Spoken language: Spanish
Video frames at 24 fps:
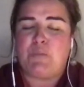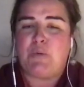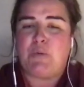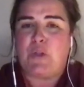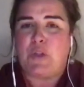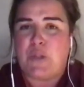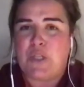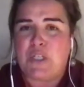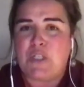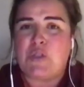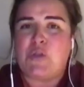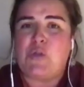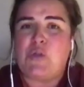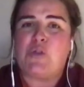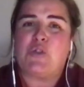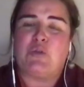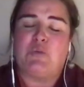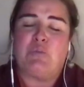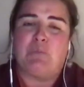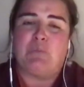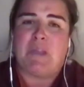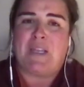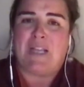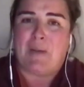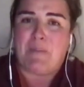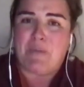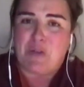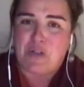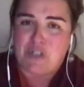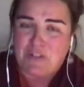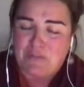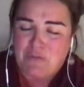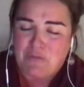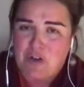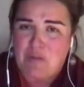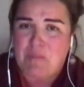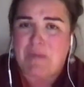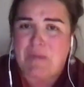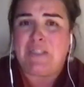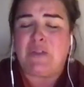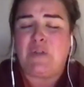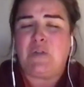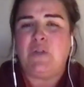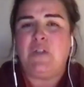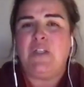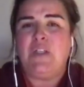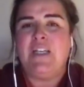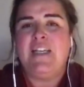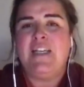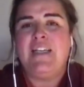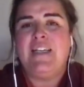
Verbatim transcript: procesos, cambios de formato,